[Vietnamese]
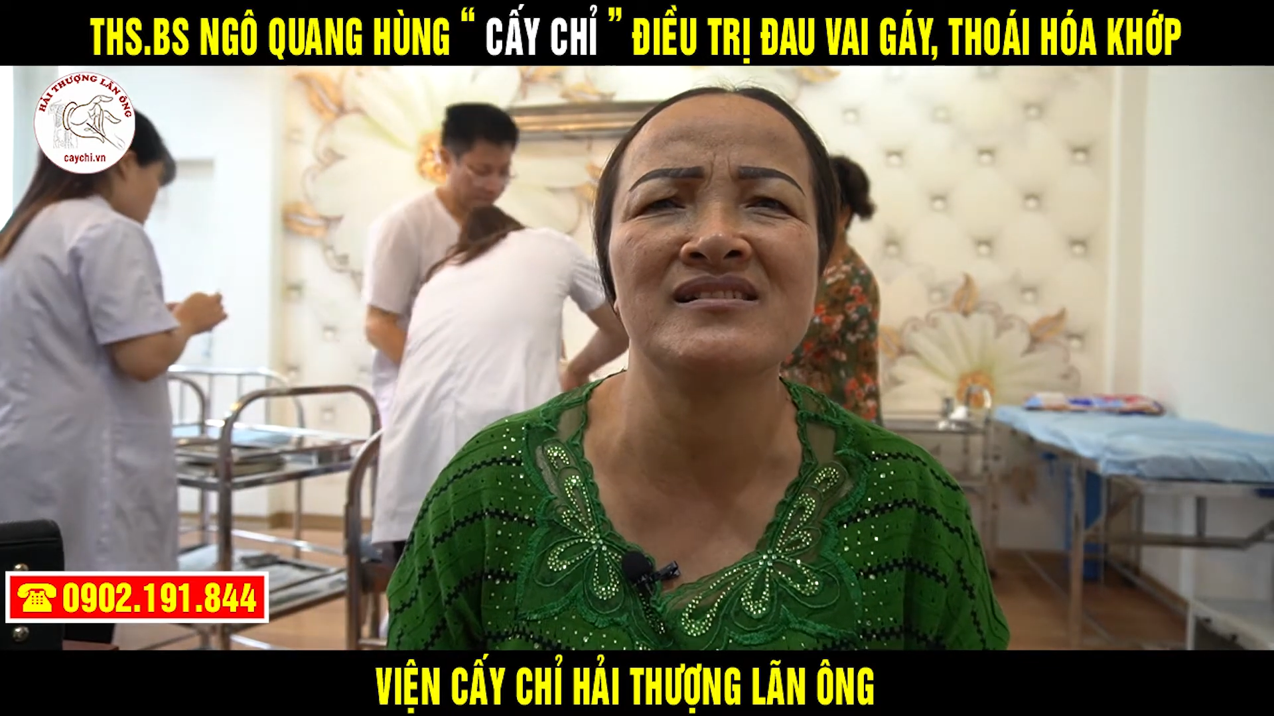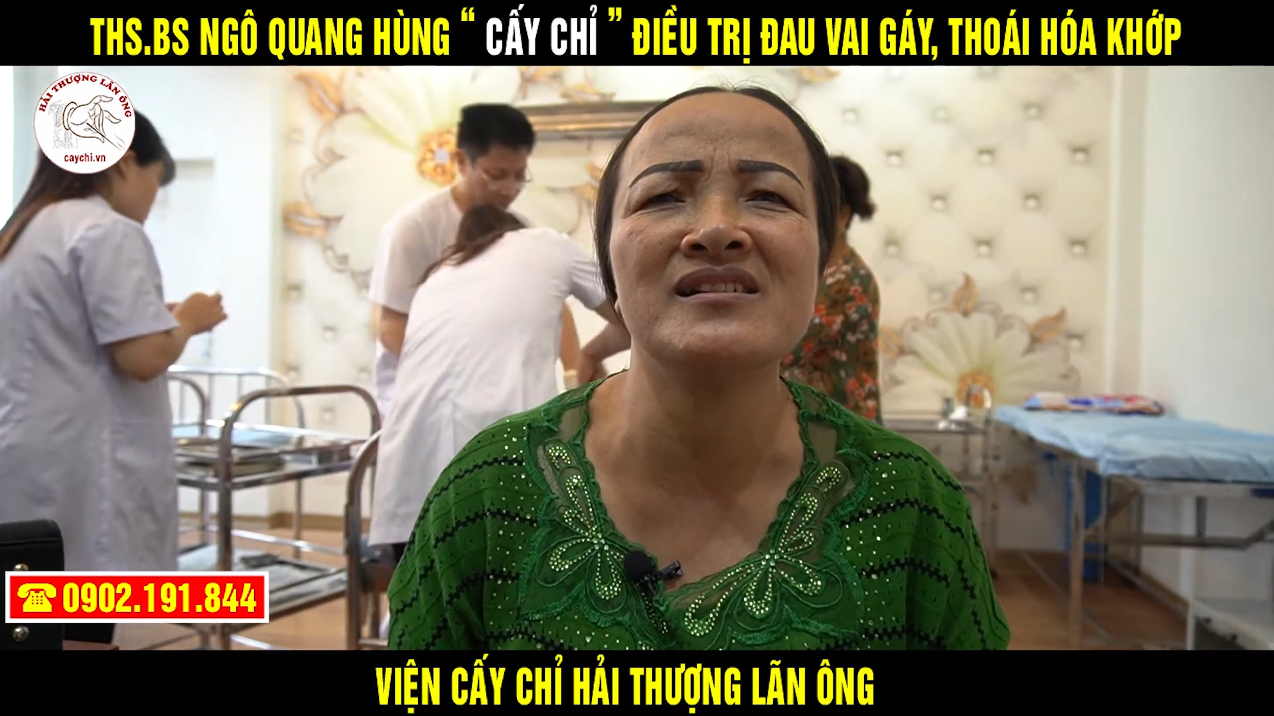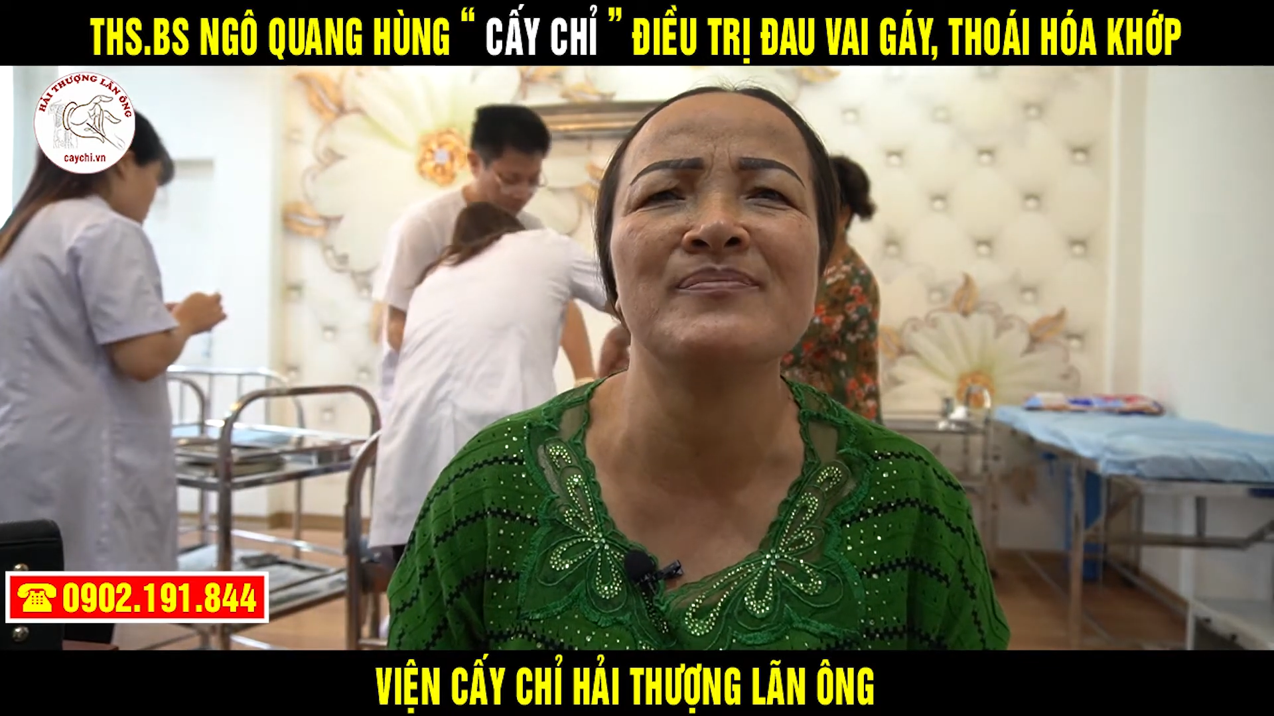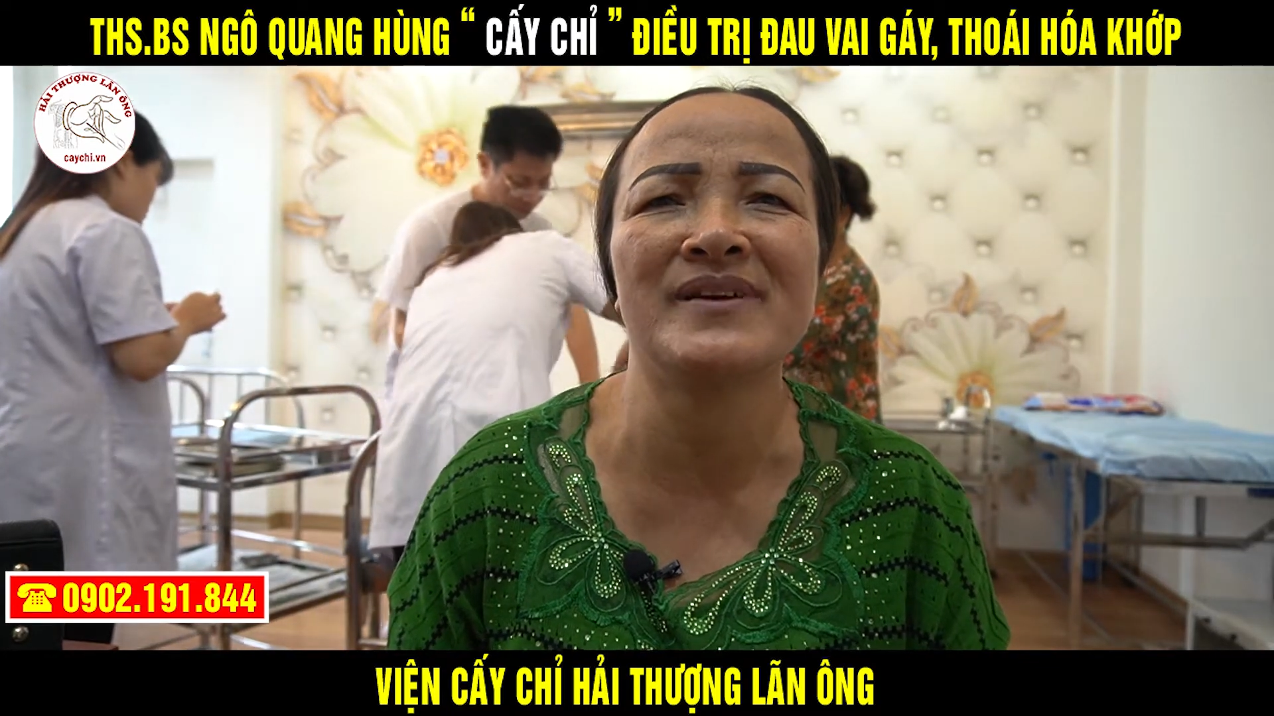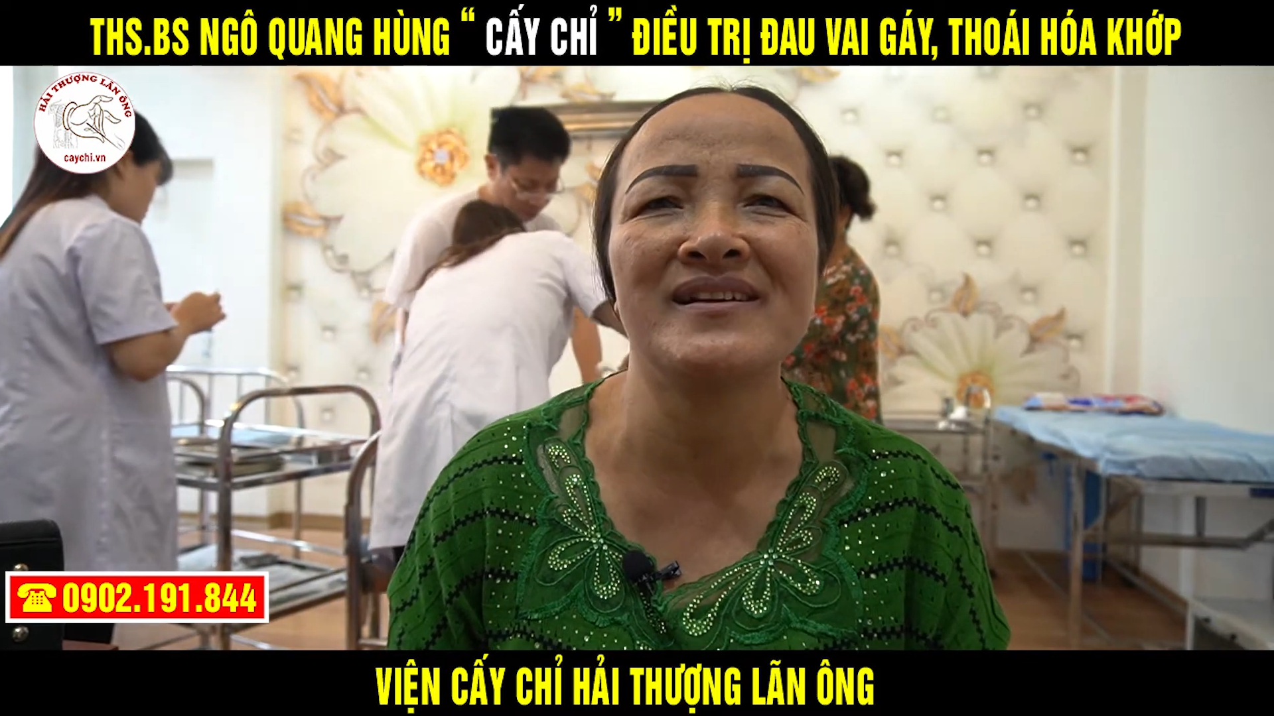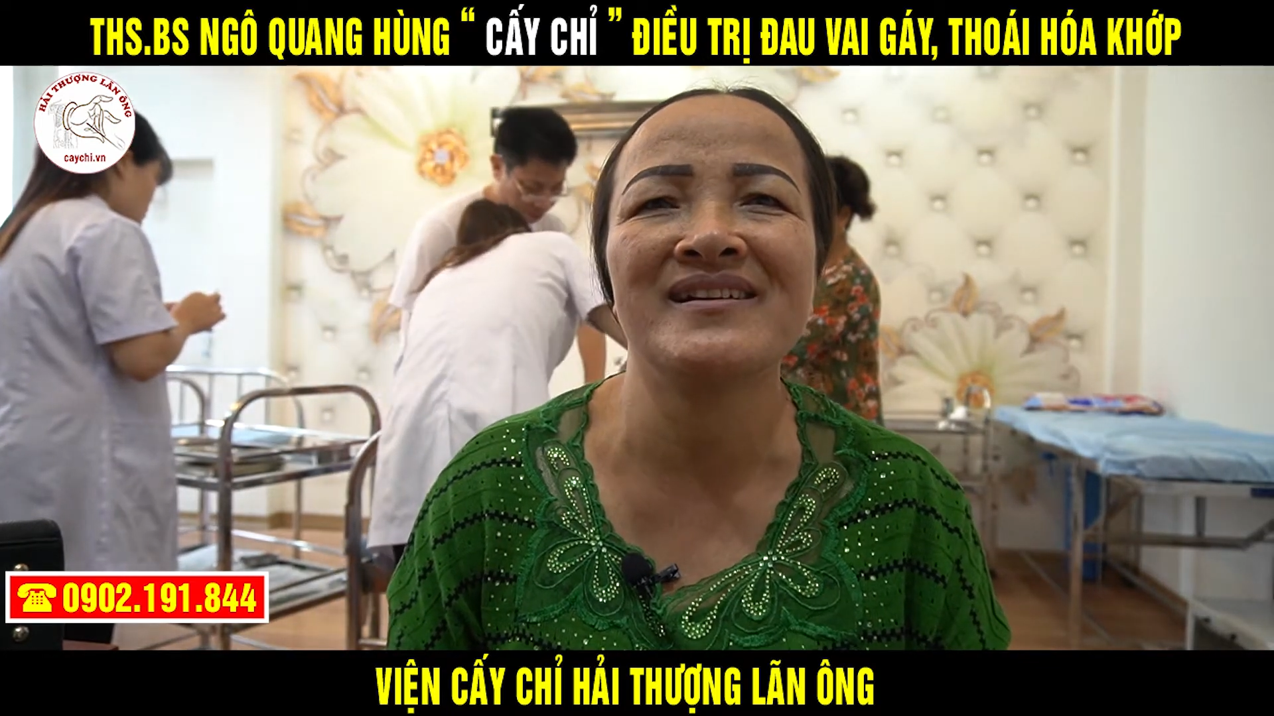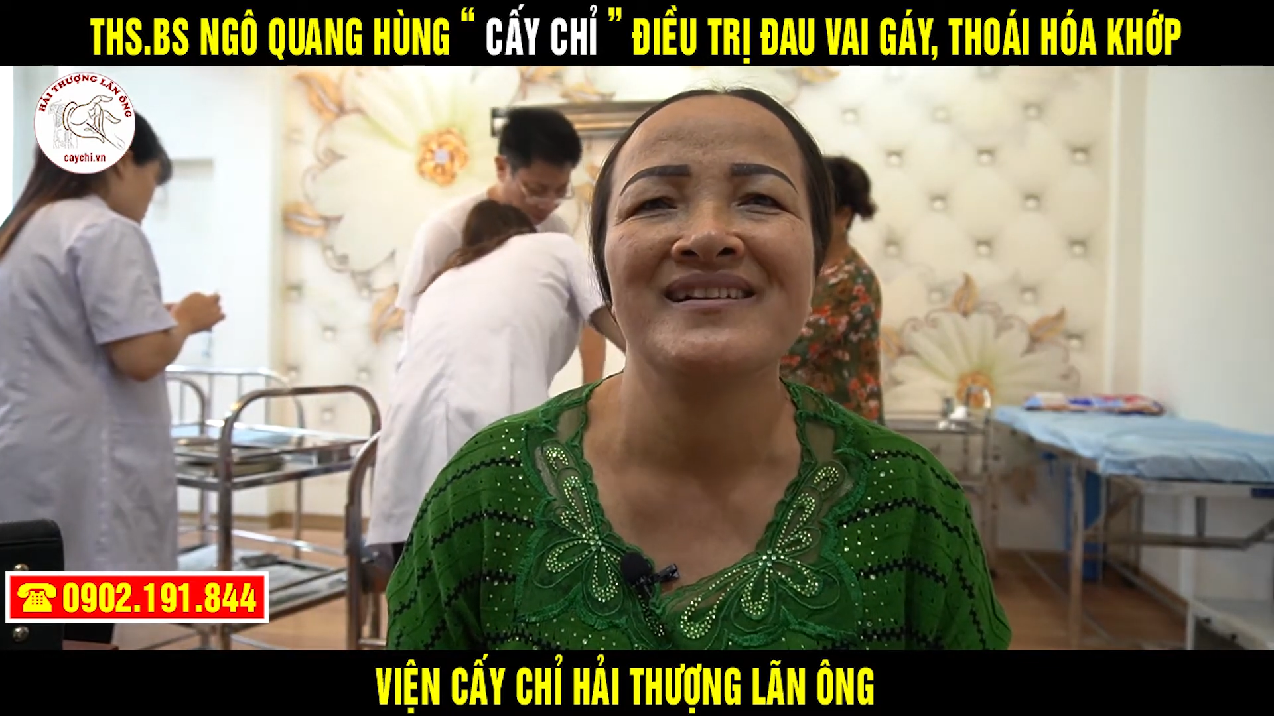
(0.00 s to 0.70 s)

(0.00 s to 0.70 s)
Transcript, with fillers: khớp á